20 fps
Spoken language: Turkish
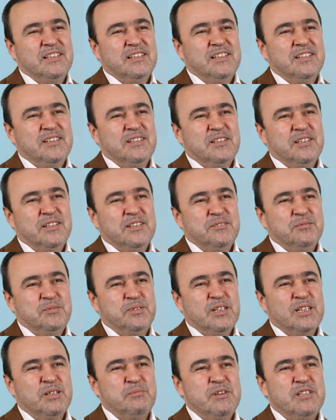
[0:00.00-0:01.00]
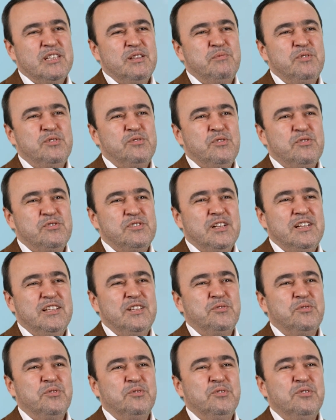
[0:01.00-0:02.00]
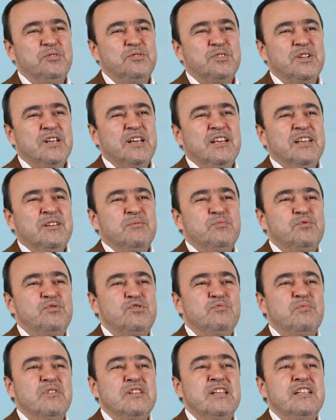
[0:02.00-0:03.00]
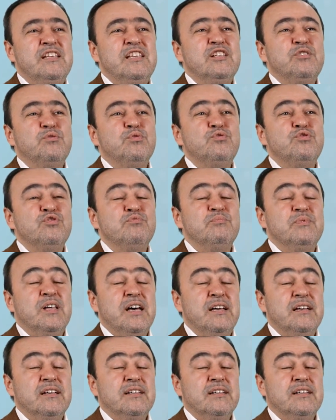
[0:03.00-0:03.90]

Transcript: e, bir takım edebi sözlere de konu olur. Müslümanlar ilk hücumla